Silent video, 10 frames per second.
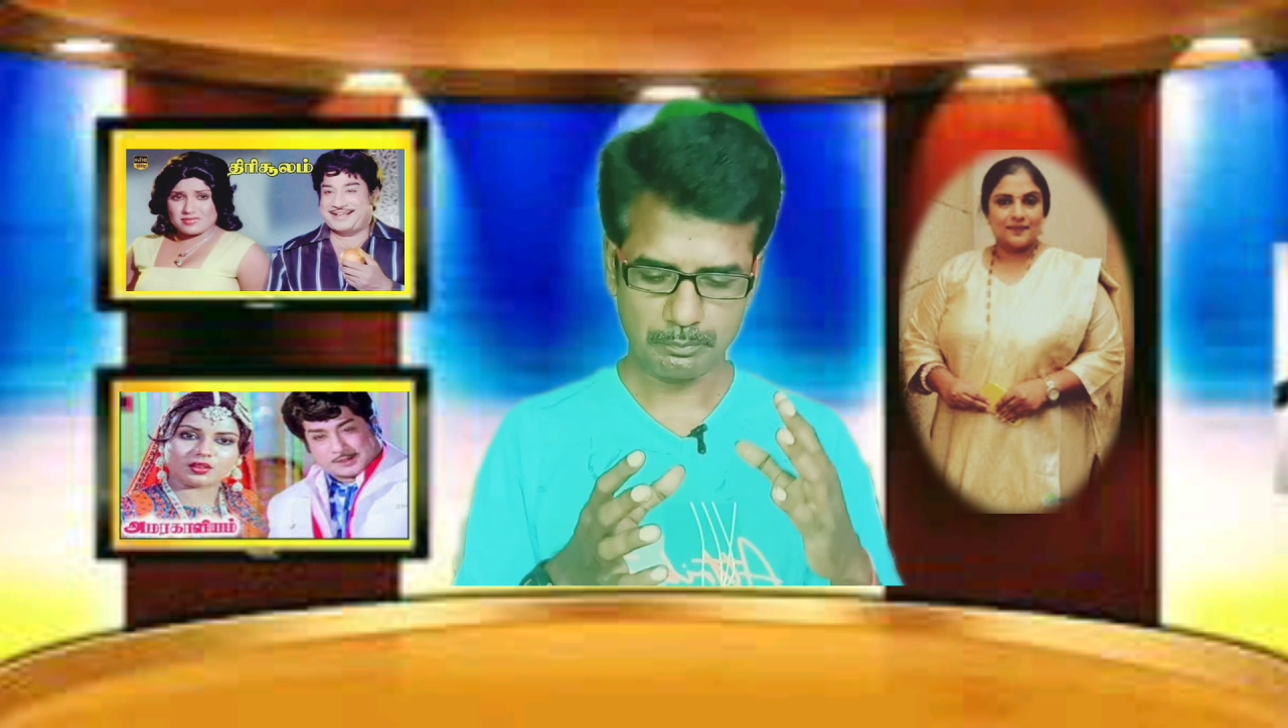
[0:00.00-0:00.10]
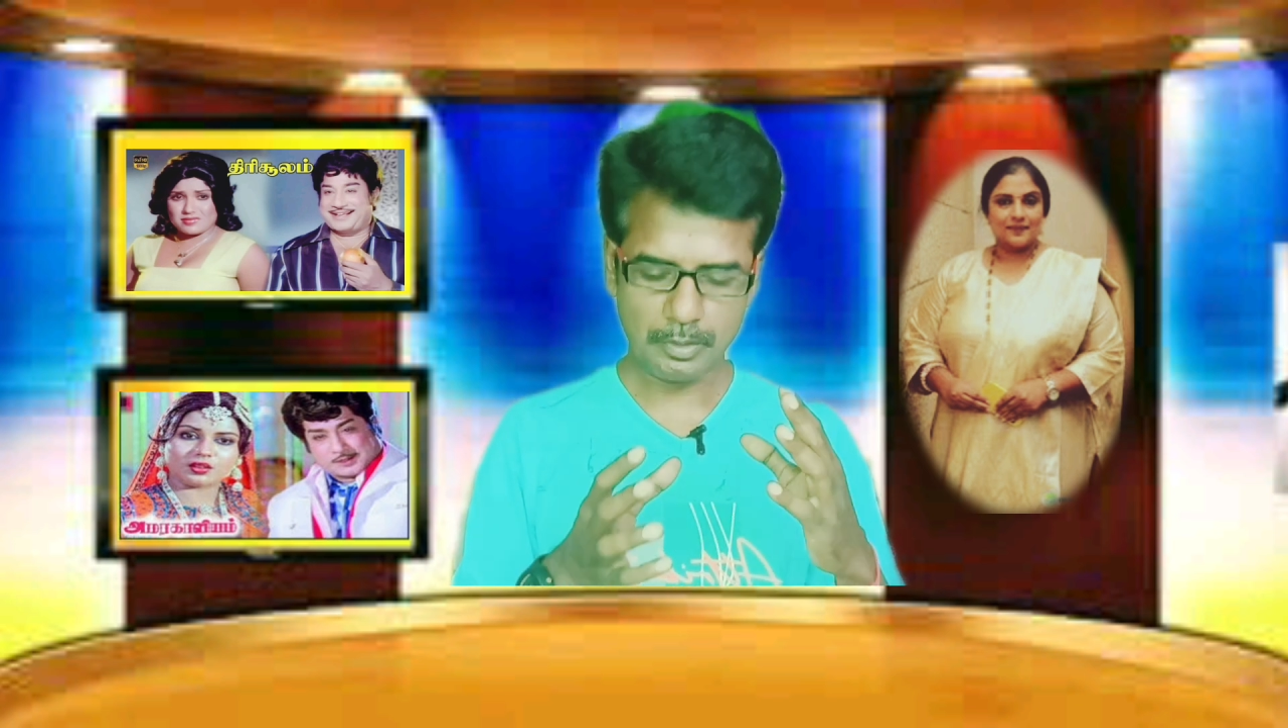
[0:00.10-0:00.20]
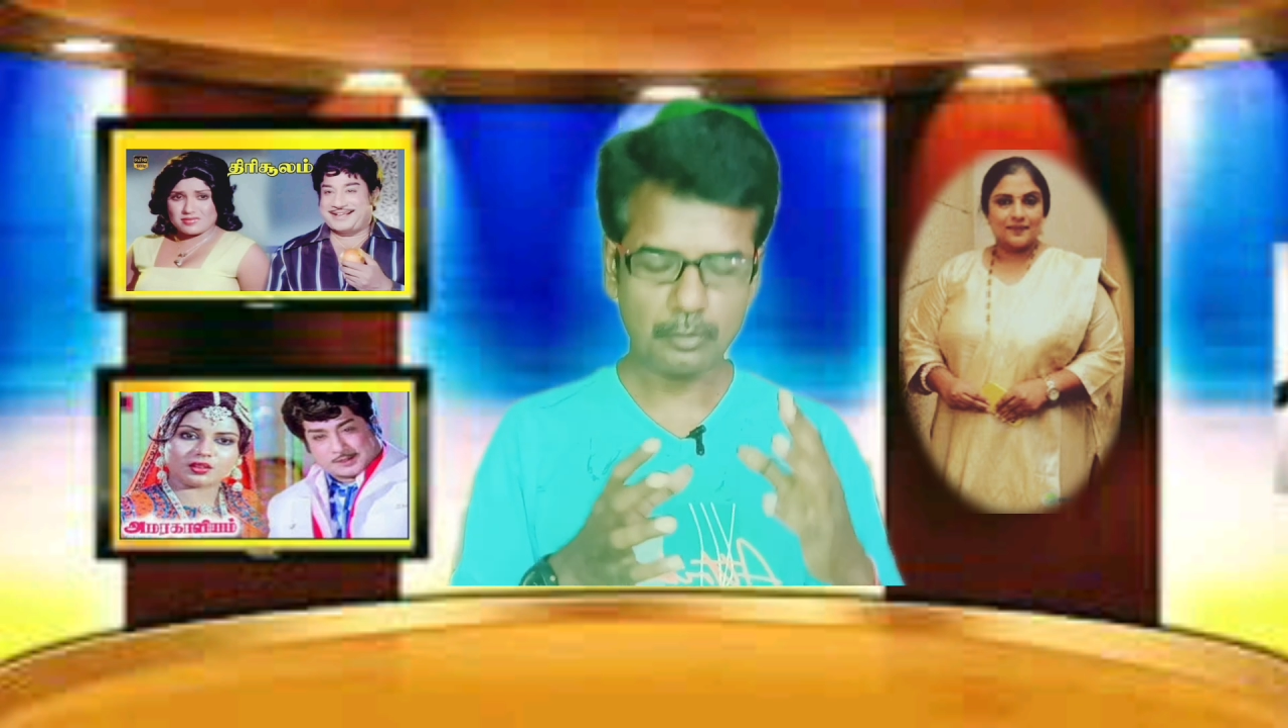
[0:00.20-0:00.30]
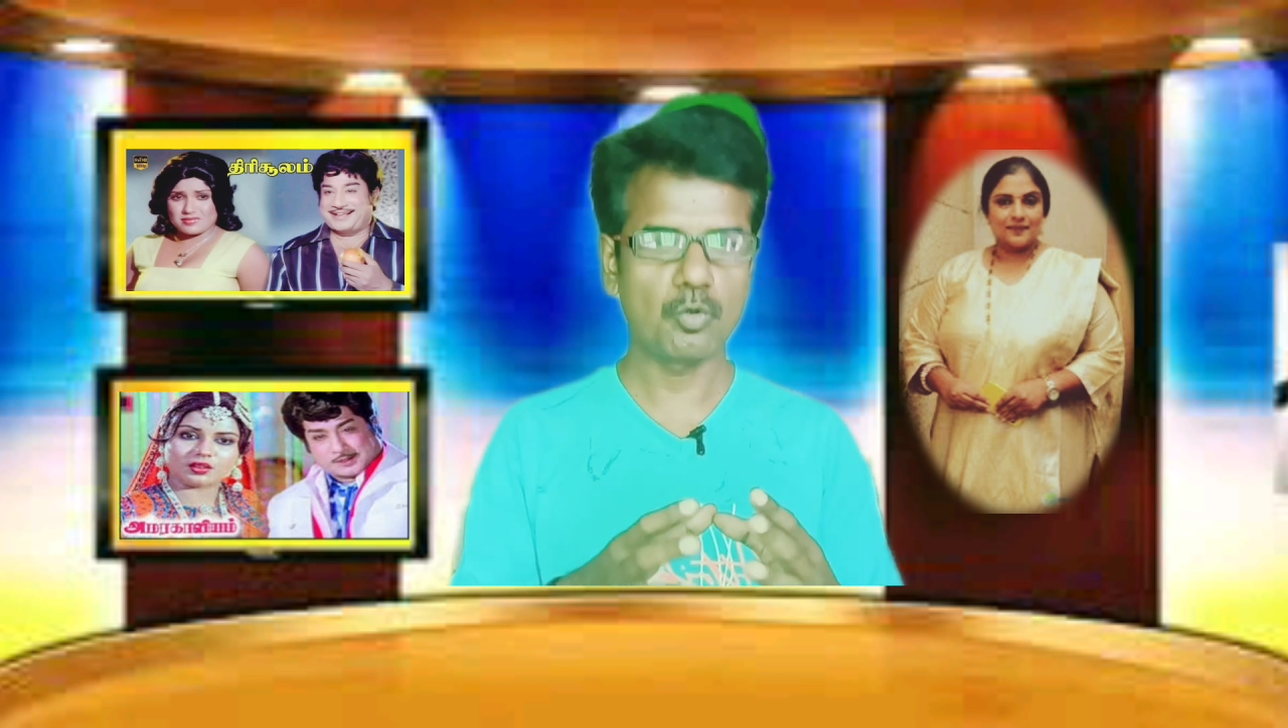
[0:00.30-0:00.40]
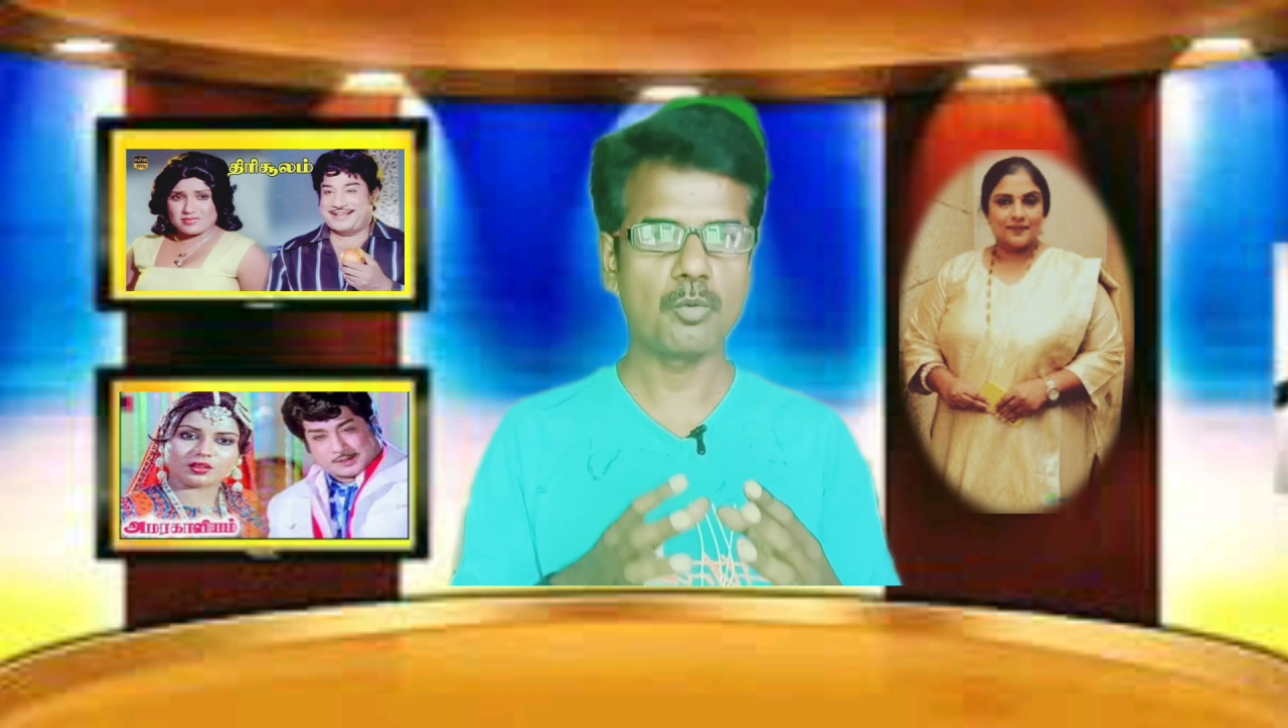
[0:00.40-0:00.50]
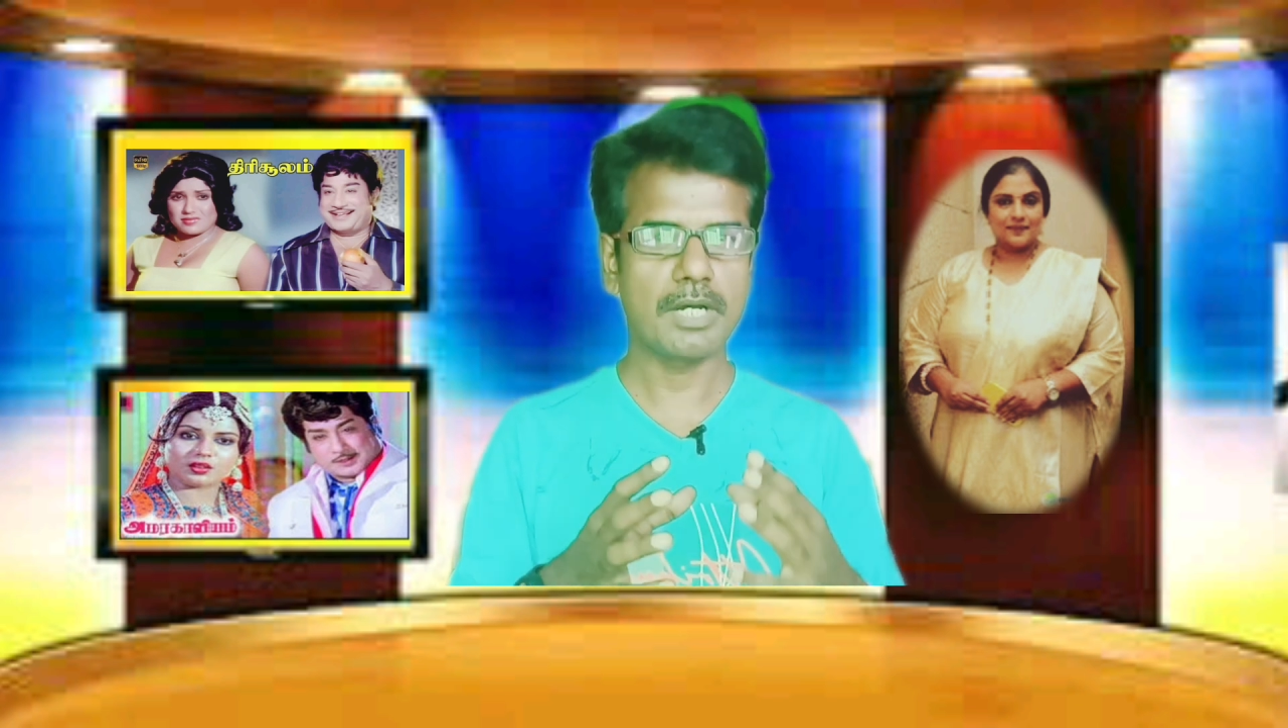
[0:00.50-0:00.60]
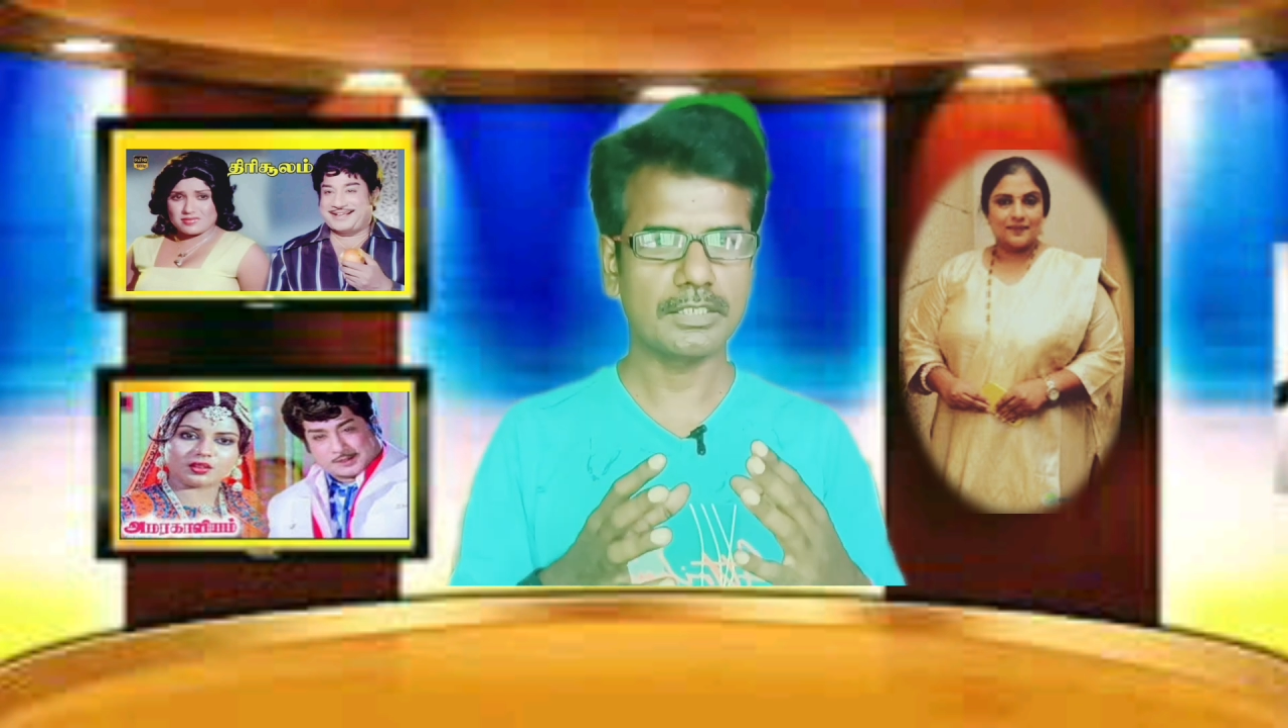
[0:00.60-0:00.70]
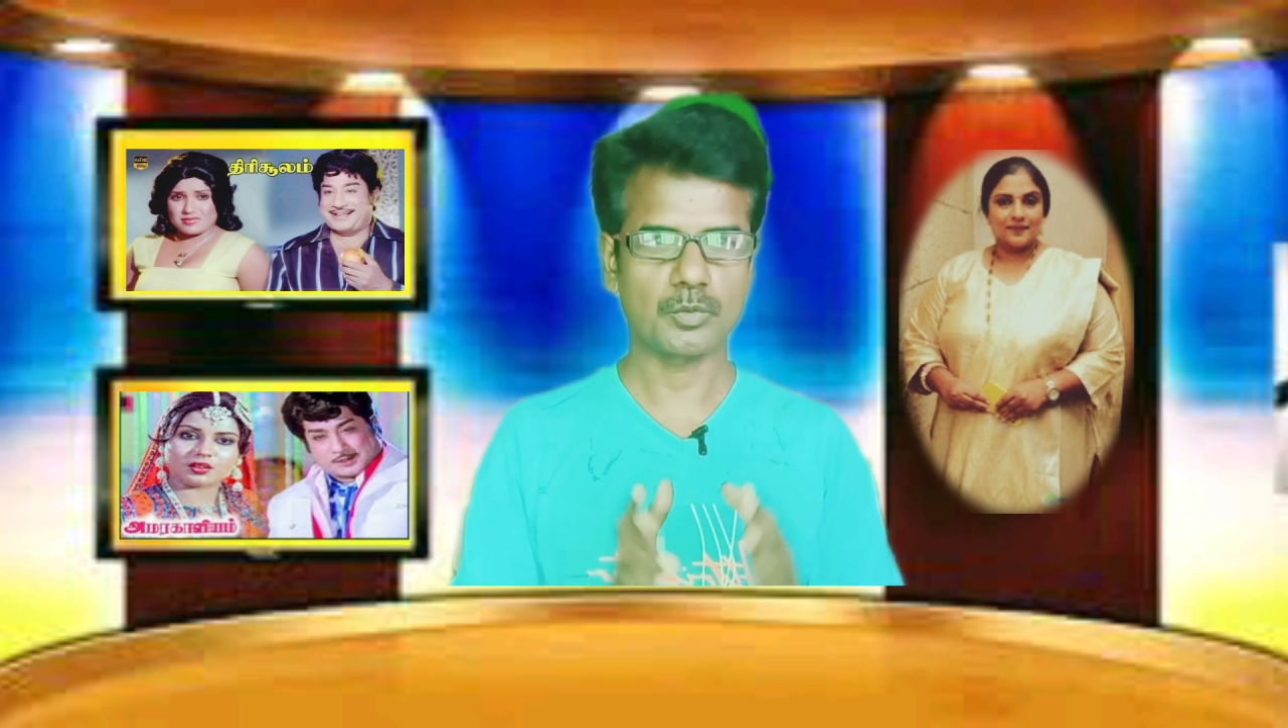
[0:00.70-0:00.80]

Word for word: பக்குவமாக